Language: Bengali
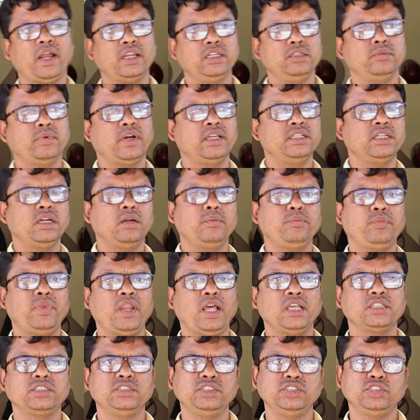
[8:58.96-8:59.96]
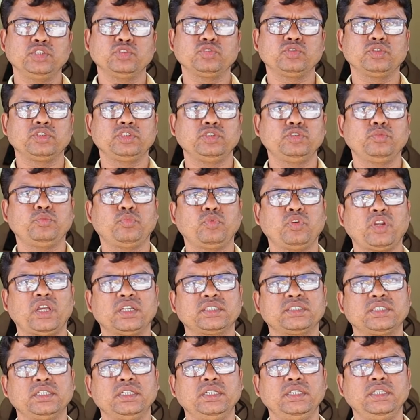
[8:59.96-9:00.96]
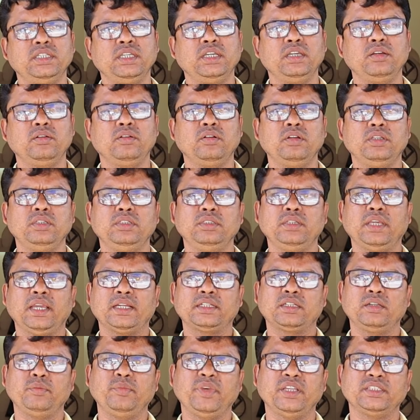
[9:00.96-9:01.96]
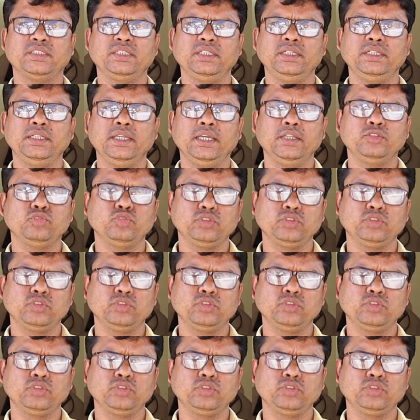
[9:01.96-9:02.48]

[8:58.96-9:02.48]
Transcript: বানি ভাজা প্লাস নিজস্ব কিছু প্রোডাকশন নিয়ে ওই একটা মেশিন নিয়ে